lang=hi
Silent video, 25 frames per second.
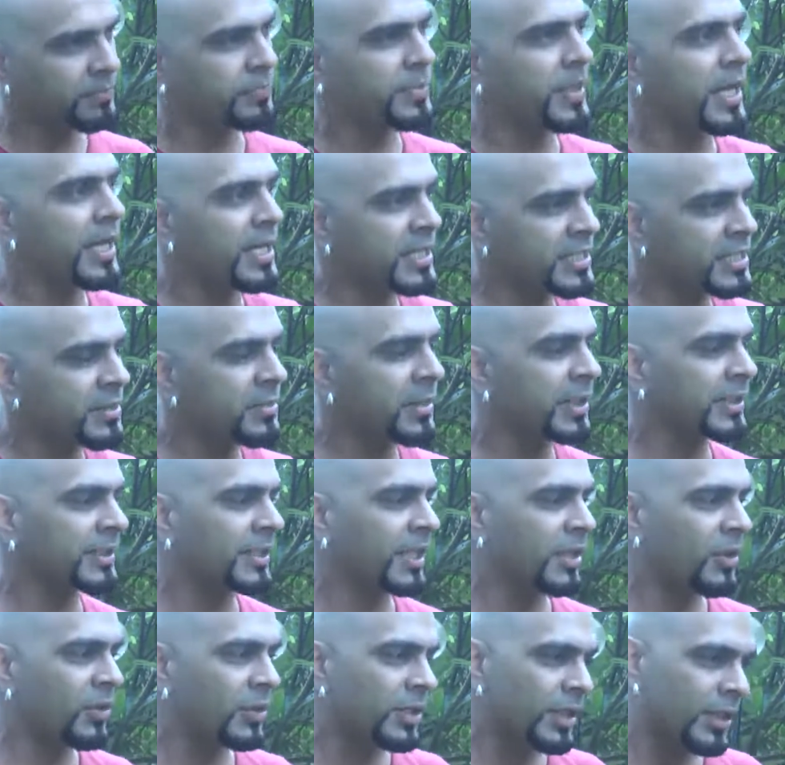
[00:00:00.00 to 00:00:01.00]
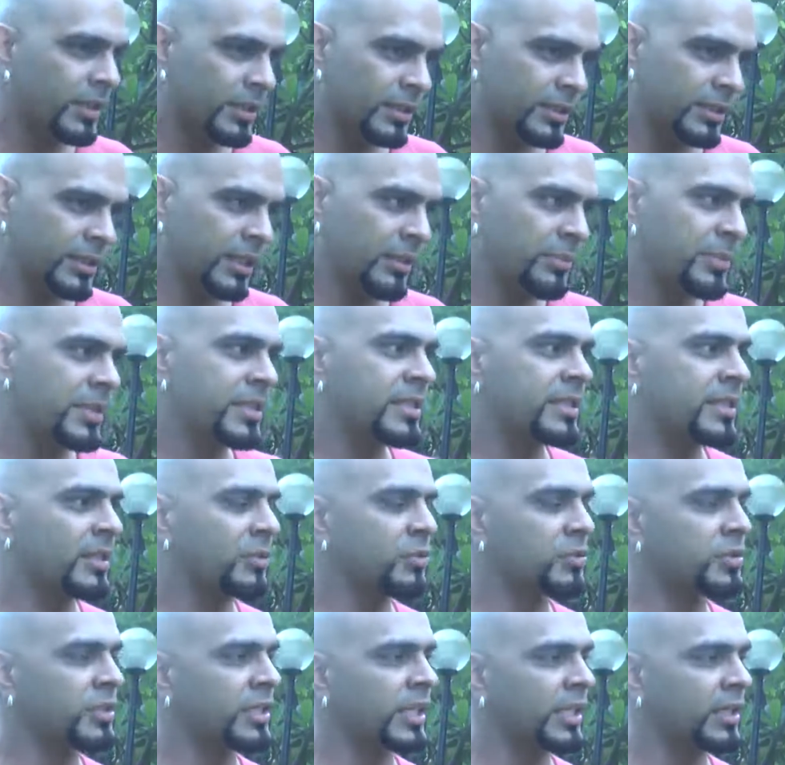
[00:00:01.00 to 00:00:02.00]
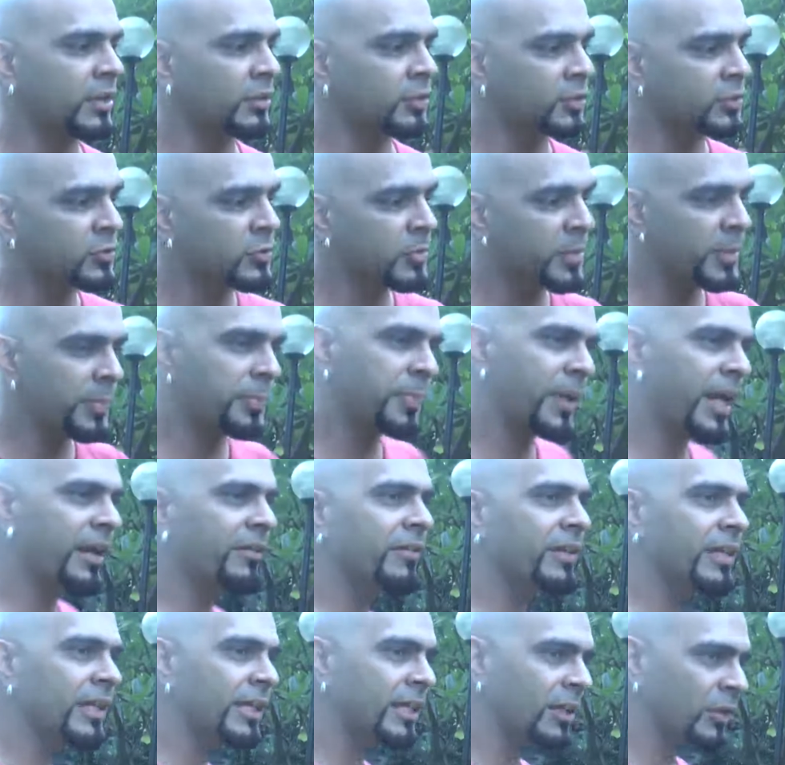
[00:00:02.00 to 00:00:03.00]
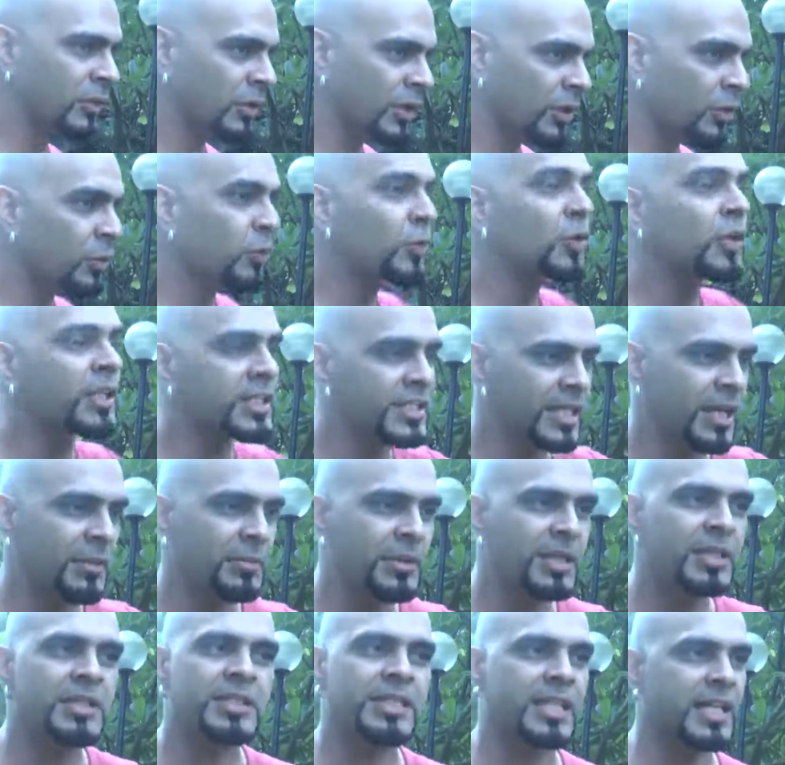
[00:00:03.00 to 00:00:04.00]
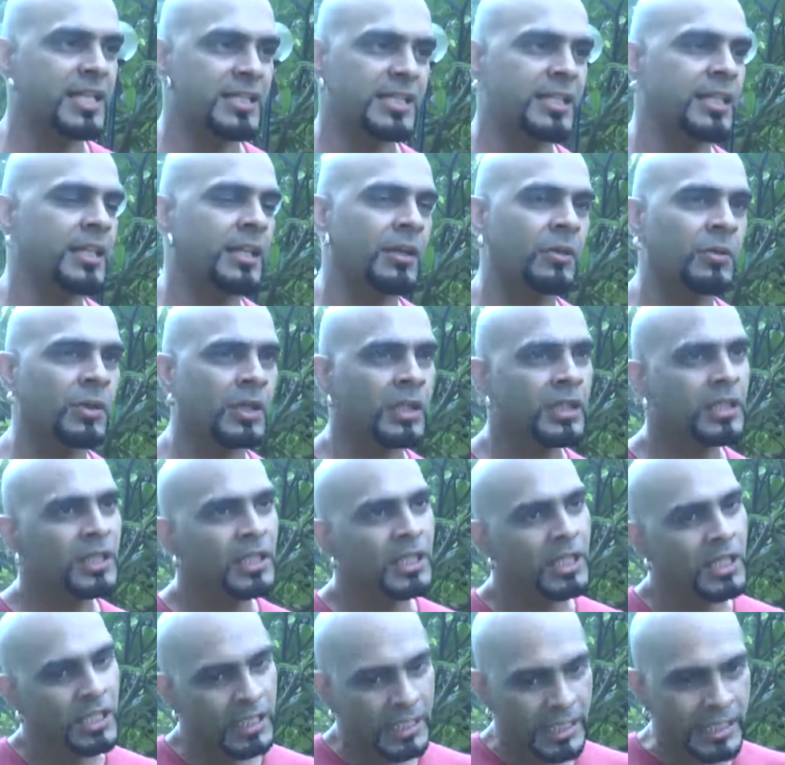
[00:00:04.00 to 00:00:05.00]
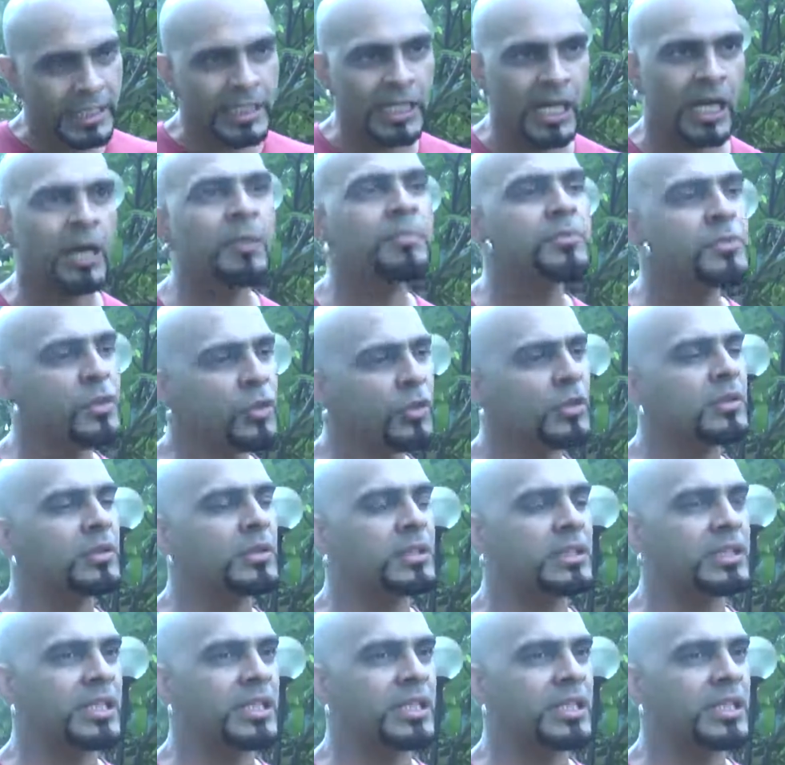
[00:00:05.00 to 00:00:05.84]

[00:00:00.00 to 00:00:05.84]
प्यार से बात कर रहा हूँ या तमीज़ से कुछ कह रहा हूँ तो वो मैं प्राइवेटली करूँगा लोगों के सामने इस तरह से नहीं आऊँगा लेकिन अब जो